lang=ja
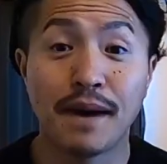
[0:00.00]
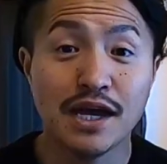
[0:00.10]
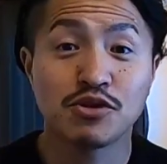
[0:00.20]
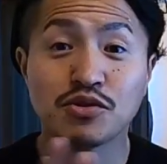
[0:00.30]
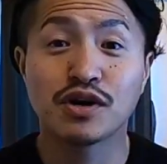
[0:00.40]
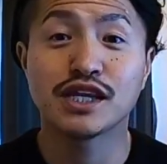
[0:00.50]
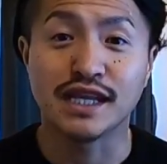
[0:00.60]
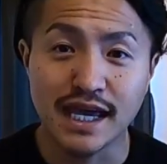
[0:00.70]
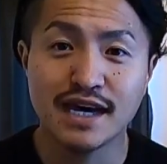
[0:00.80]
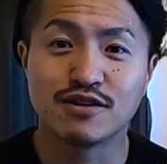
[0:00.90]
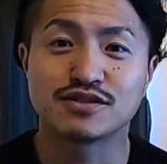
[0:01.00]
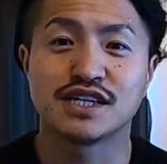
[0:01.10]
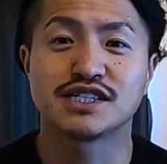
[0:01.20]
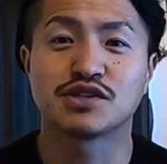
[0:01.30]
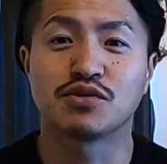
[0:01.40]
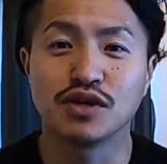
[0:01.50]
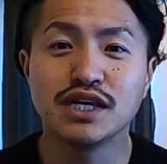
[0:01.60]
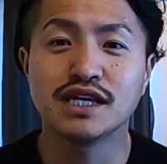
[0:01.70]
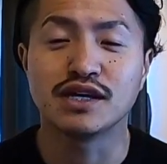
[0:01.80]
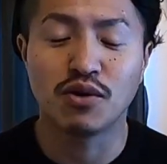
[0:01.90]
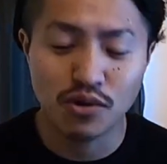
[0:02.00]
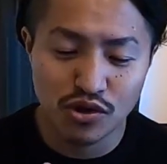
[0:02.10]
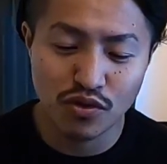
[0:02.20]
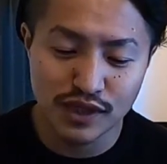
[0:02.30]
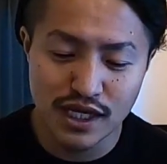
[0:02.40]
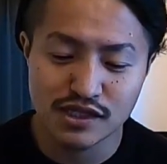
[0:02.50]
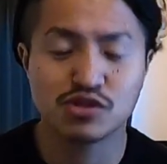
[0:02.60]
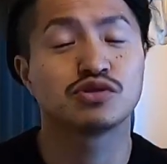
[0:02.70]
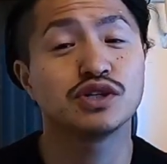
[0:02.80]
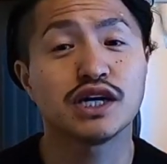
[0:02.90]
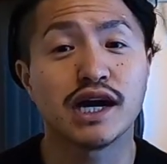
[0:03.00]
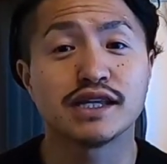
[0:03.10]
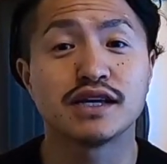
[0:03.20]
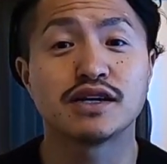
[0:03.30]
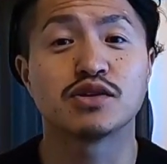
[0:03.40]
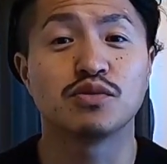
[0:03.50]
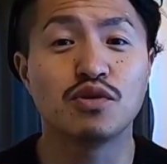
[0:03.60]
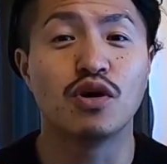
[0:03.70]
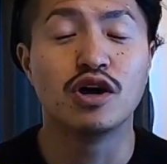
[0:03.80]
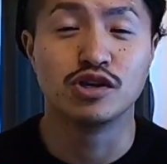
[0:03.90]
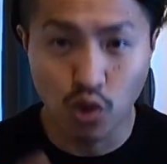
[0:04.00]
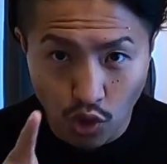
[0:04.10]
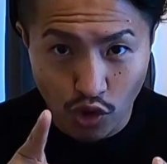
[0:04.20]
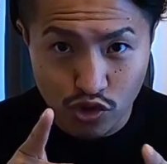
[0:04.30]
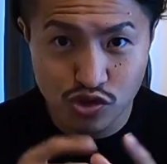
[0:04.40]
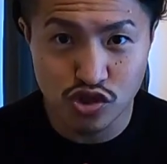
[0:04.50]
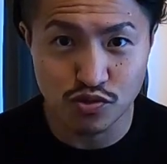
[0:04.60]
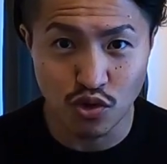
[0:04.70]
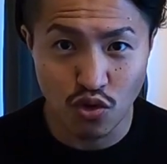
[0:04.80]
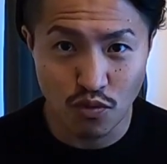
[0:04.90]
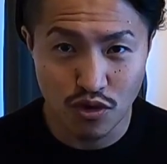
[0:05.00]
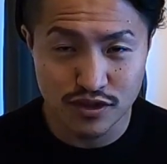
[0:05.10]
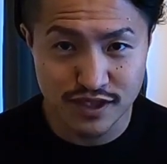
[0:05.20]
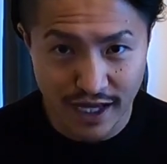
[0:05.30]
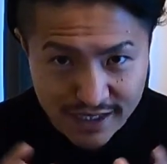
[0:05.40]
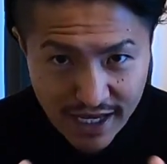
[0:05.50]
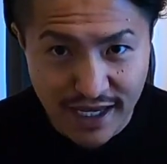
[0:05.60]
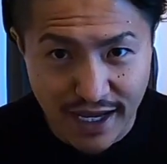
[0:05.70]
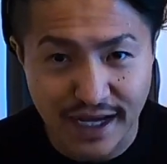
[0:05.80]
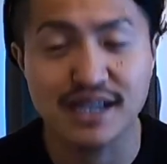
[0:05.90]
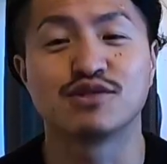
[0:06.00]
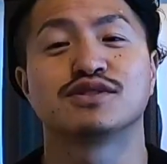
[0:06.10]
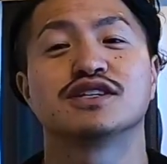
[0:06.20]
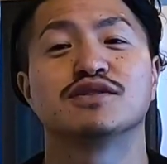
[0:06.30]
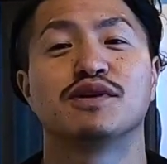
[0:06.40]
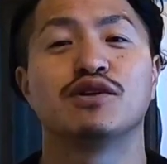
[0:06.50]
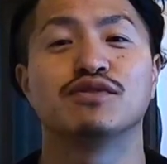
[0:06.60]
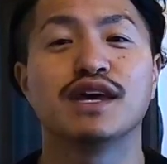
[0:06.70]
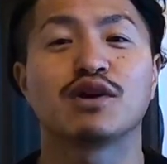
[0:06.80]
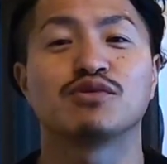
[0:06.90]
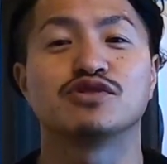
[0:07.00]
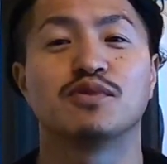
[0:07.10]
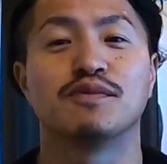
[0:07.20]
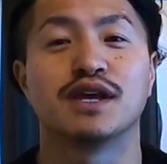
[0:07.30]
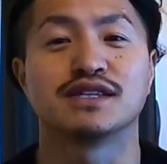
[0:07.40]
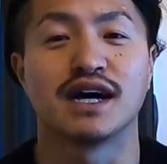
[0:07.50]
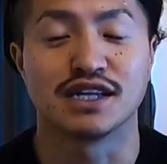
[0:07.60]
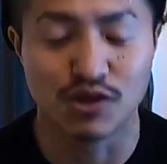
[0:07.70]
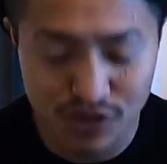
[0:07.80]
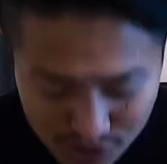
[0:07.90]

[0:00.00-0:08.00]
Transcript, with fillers: 前の動画ではね、お伝えした通り、本業はね、徐々に変えていくけども、この YouTube の方も最大限活用させてもらうんで、今年も皆さんよ